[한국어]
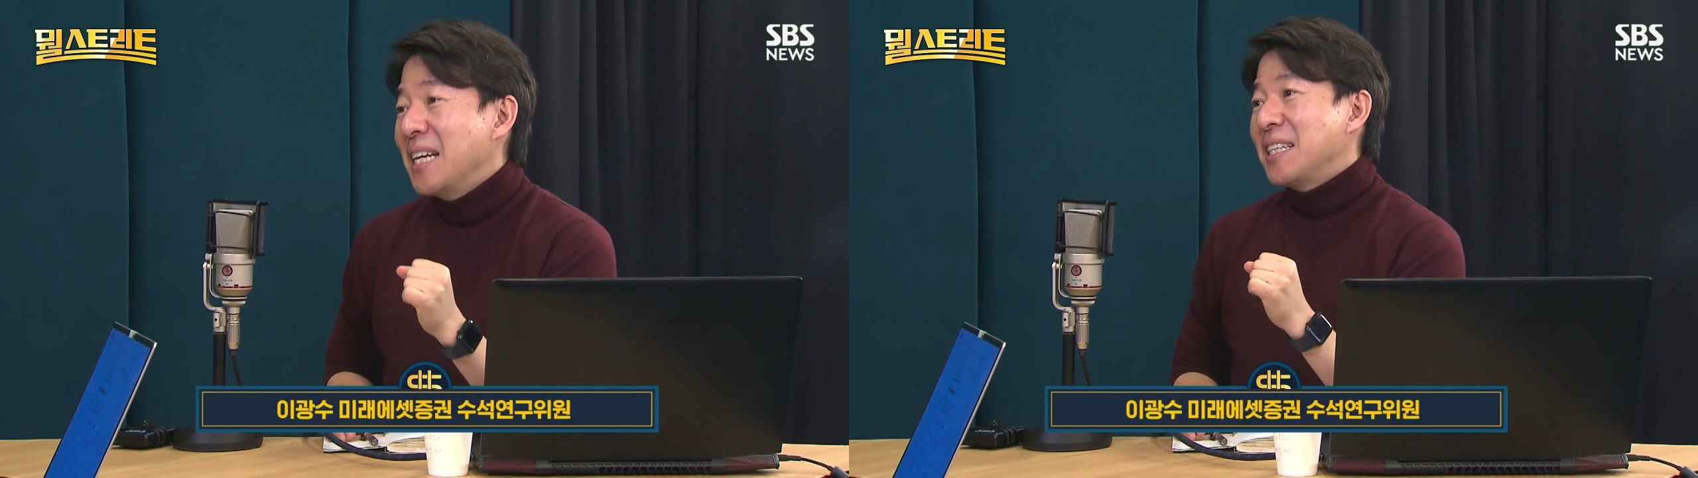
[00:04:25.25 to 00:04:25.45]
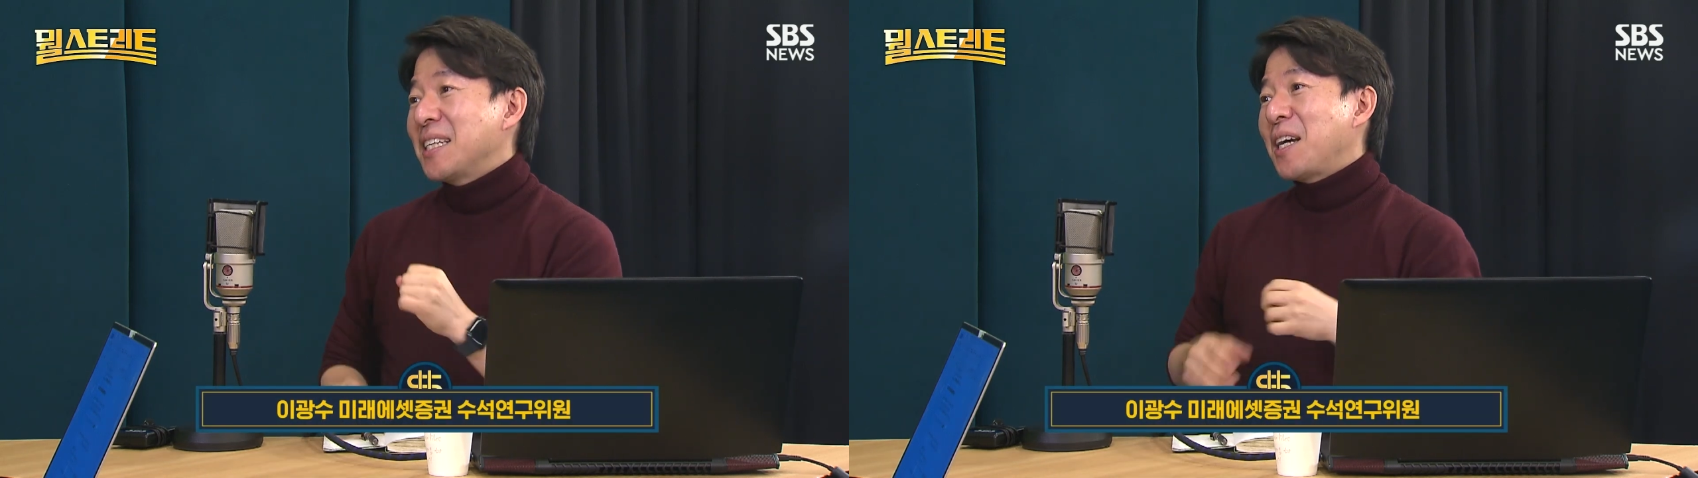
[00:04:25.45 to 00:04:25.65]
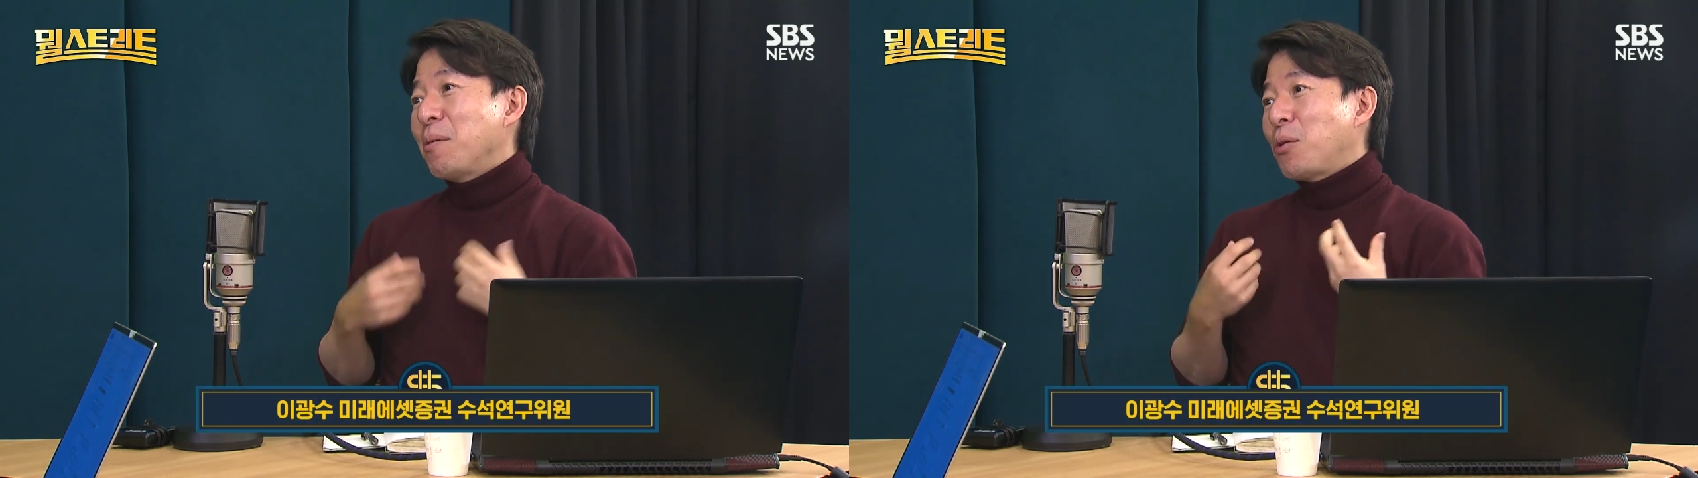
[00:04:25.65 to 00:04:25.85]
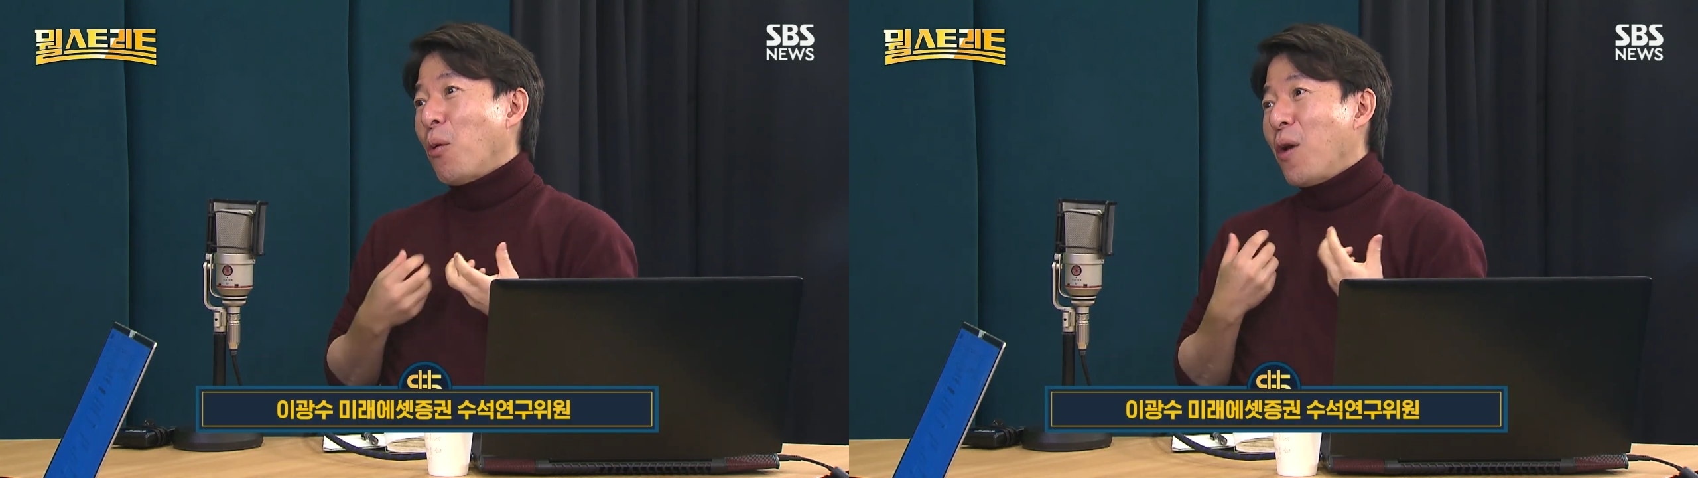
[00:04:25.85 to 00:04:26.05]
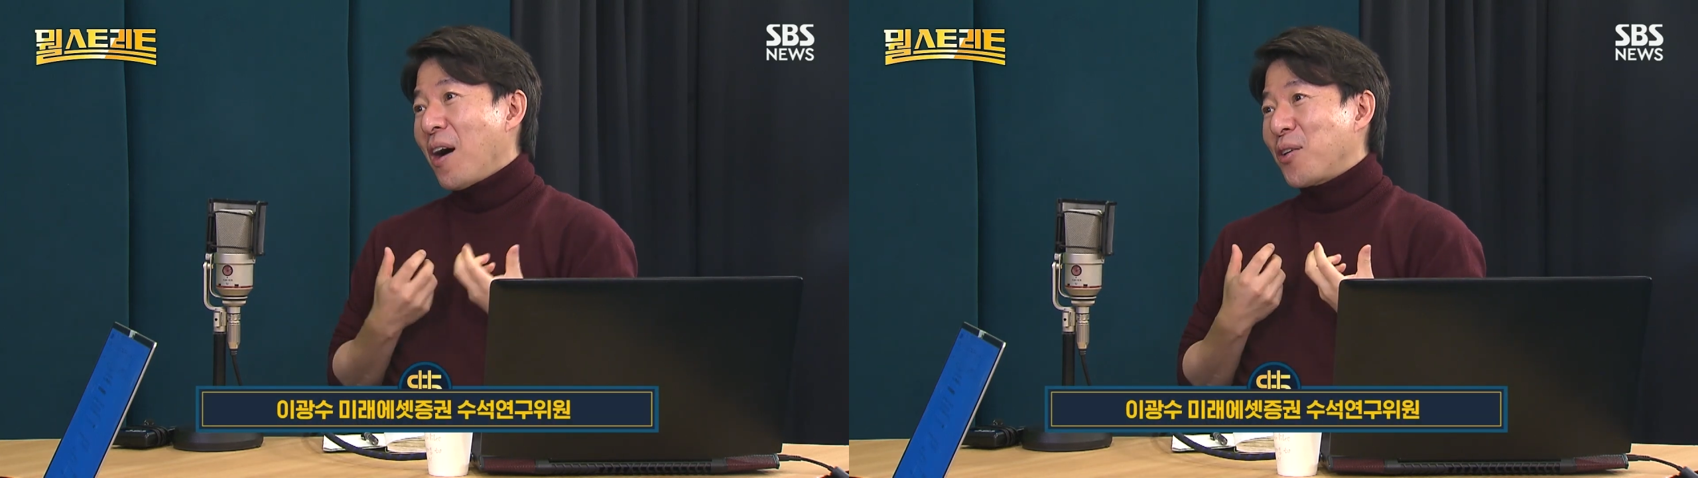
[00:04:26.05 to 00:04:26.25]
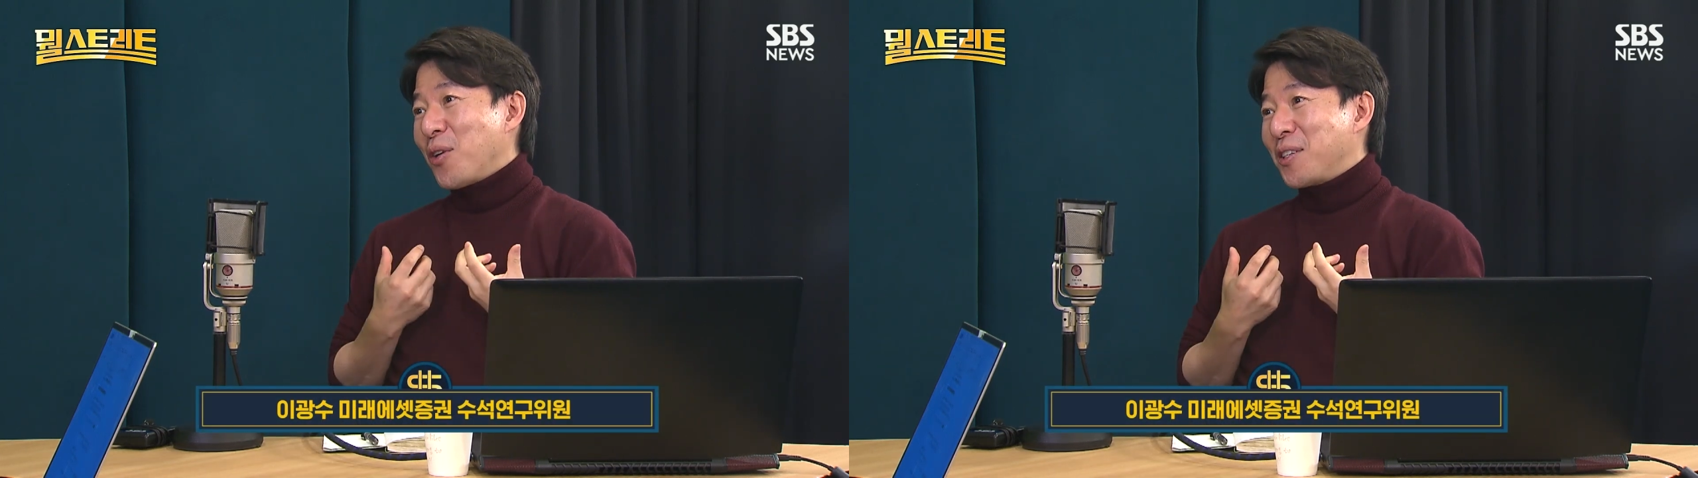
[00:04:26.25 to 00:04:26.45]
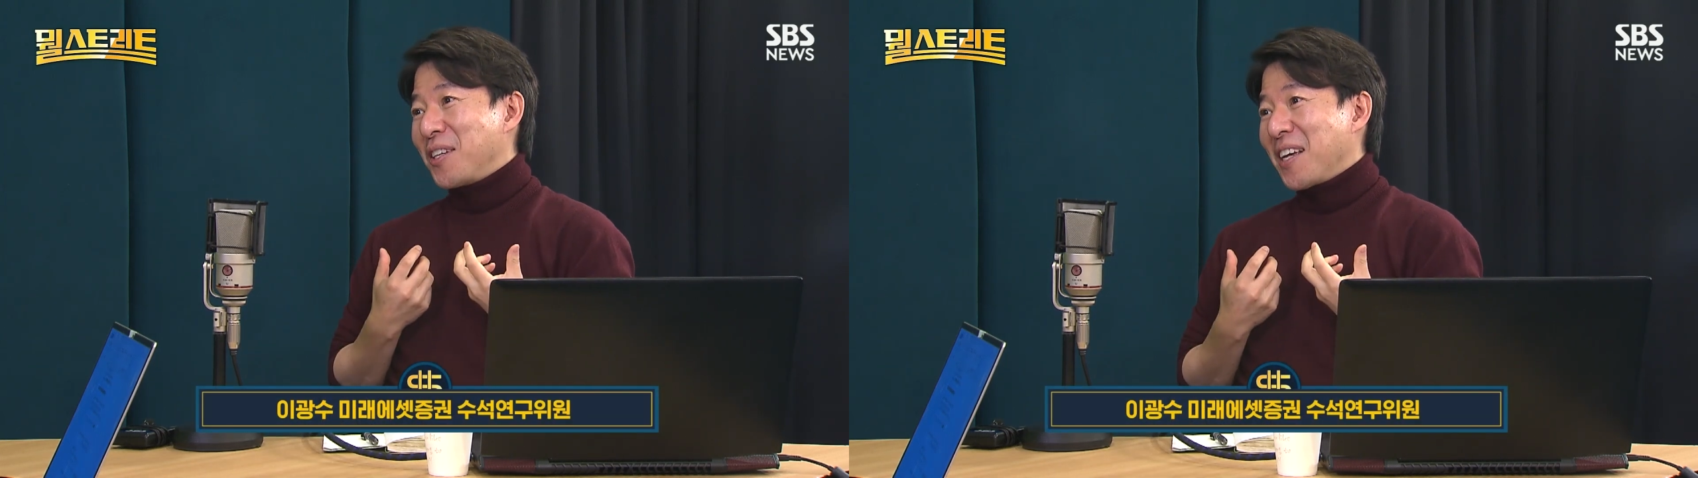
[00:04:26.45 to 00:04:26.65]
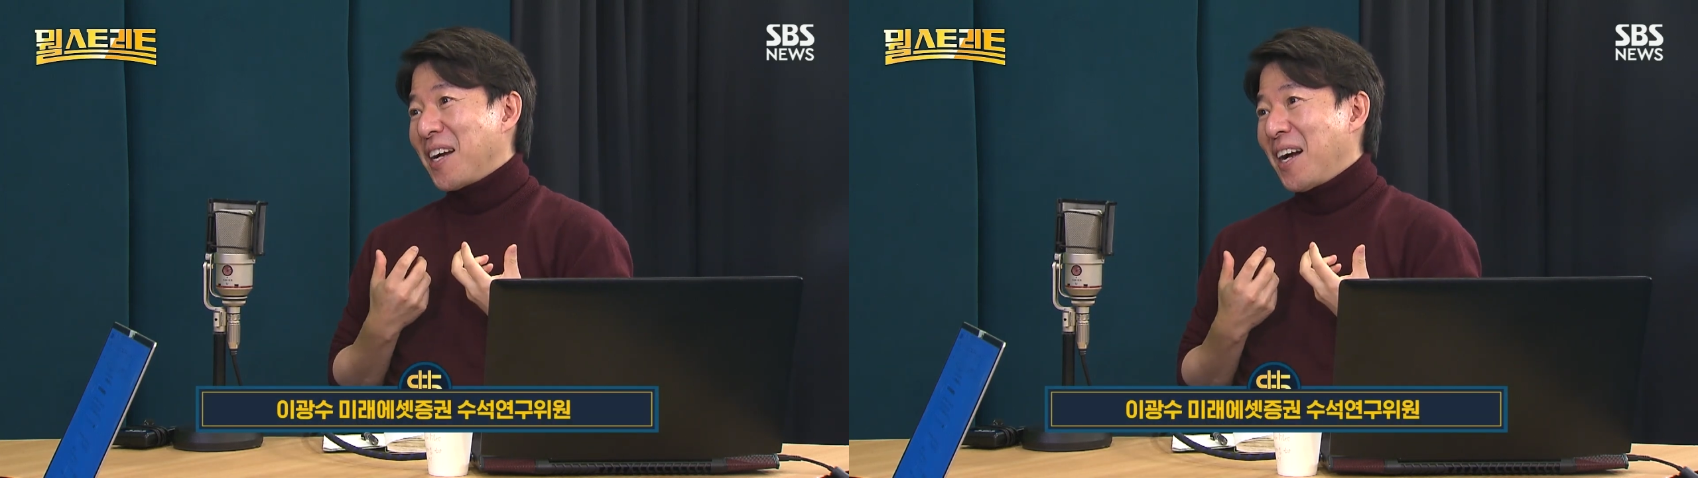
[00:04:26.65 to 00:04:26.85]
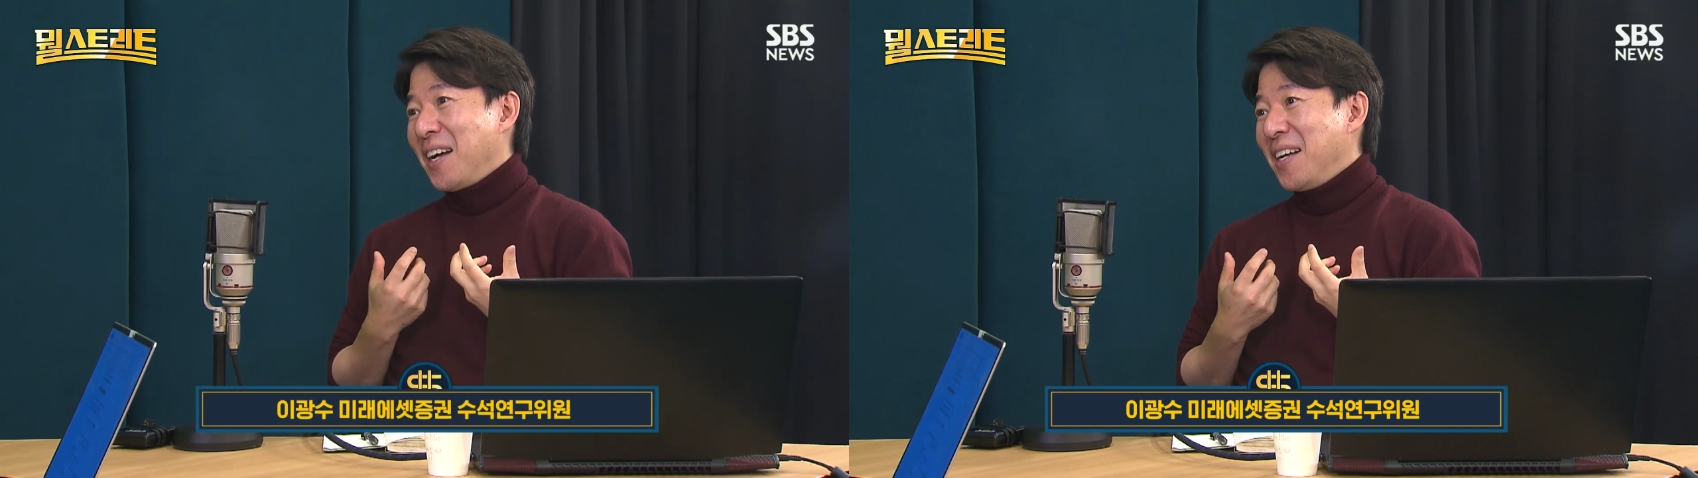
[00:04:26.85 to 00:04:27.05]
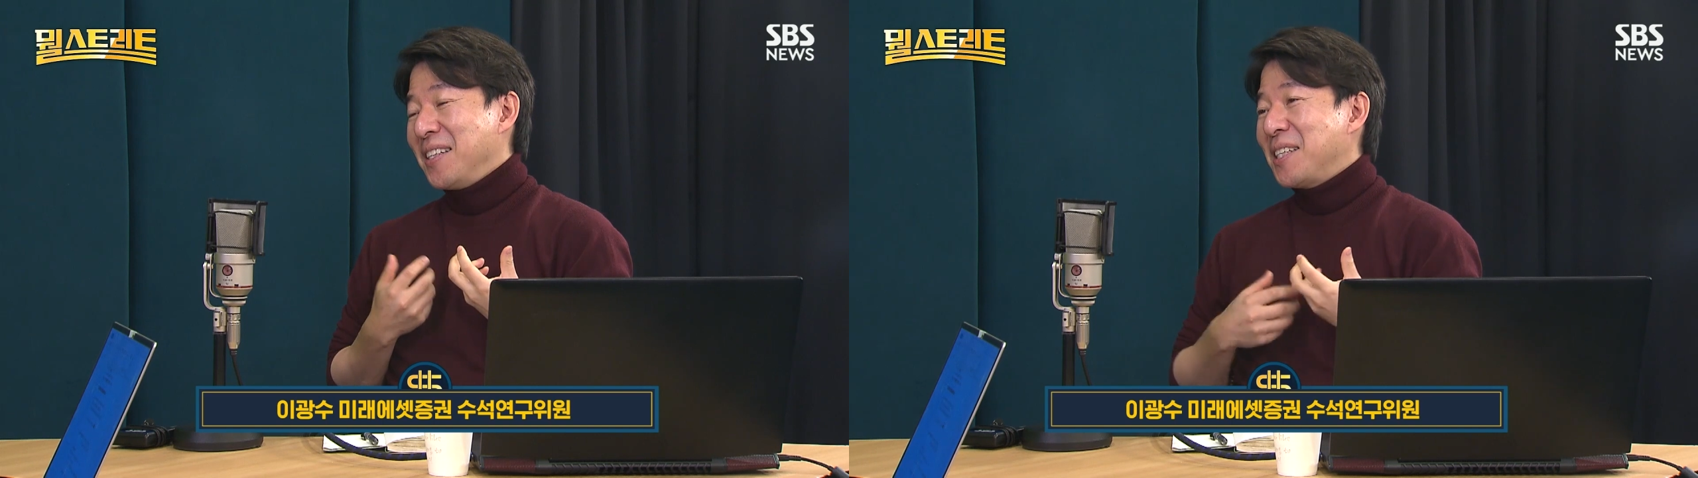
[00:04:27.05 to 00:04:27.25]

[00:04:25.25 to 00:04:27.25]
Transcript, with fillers: 집값이 더 올라갈 것 같으니까 네네.